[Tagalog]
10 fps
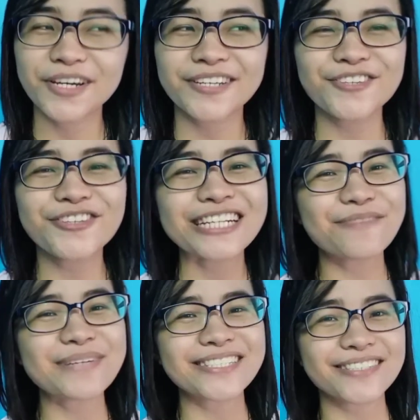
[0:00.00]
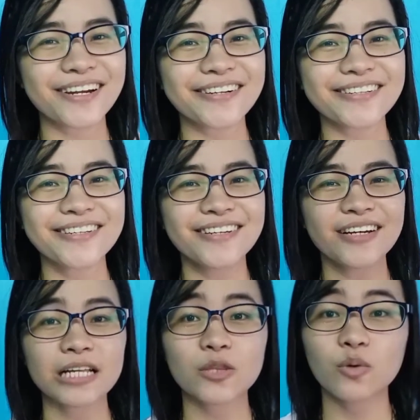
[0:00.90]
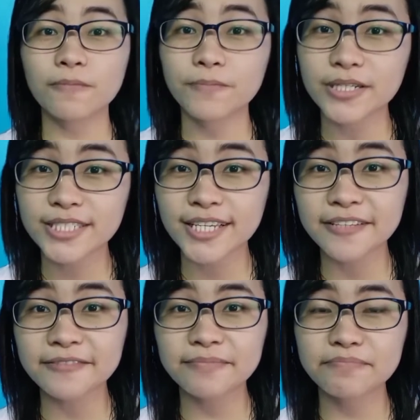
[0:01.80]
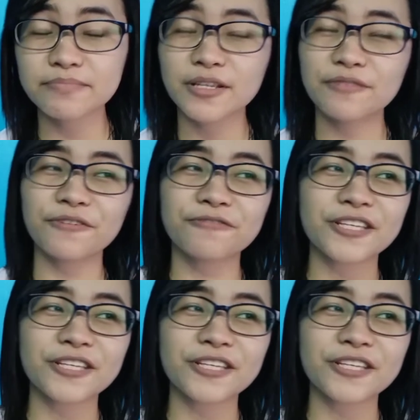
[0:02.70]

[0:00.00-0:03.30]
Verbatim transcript: eh doon ka mag-start. 12%, 15%.